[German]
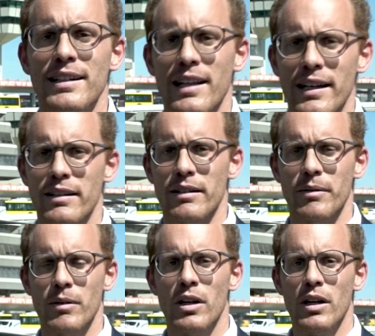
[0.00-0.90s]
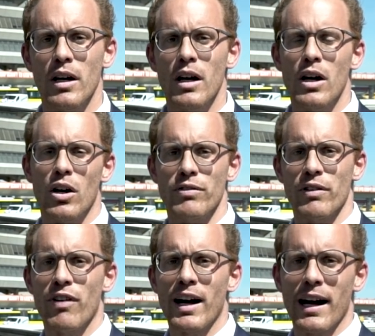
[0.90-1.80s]
Gelände. Und wir
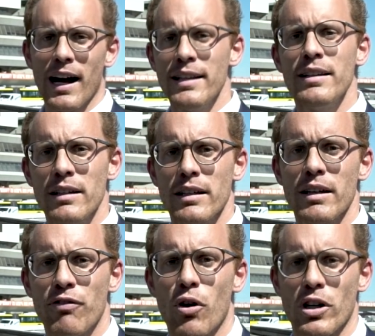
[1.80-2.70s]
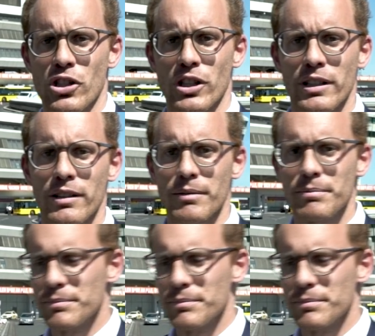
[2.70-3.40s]
fangen an in der Vorgeschichte.